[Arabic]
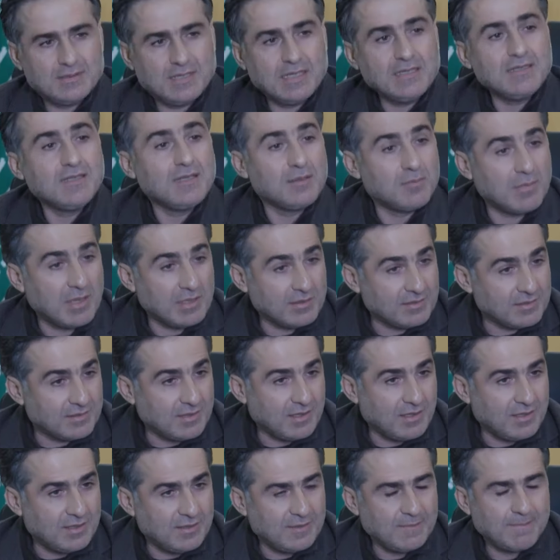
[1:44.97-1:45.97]
هيدي
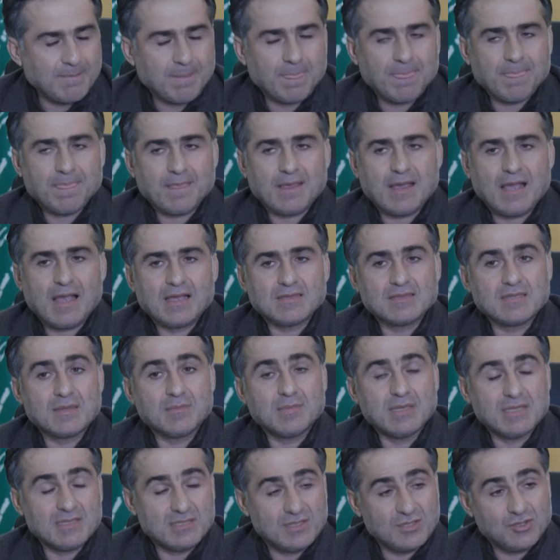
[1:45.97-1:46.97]
المنطقة
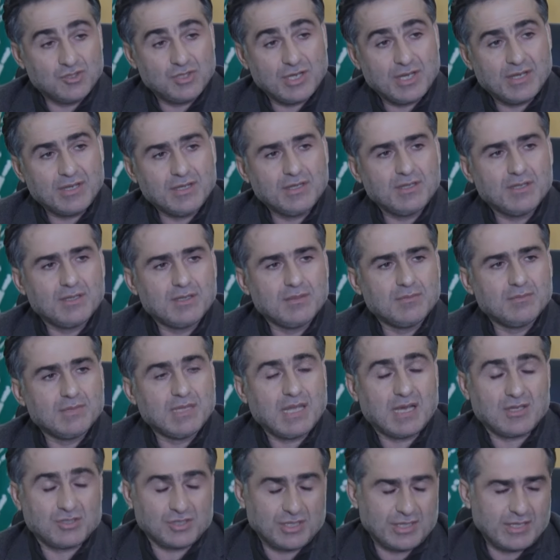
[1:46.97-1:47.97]
حسب الاستشارية
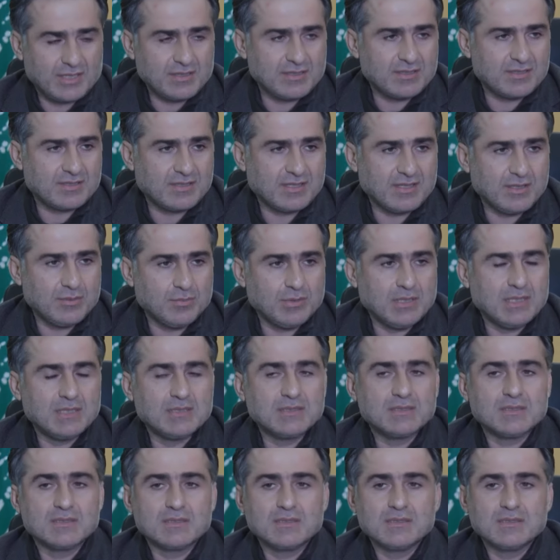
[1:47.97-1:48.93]
من عشرات السنوات